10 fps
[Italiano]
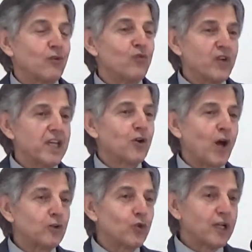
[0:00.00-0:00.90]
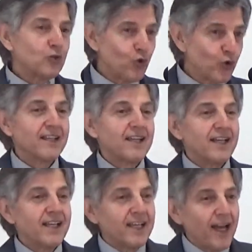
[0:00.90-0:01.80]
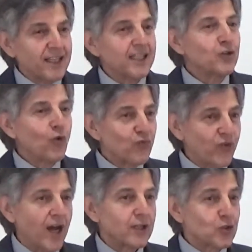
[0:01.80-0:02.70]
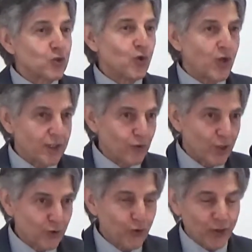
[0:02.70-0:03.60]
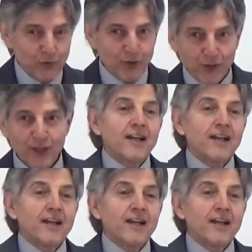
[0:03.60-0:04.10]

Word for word: un vero adoratore e Caino un falso adoratore. Quindi.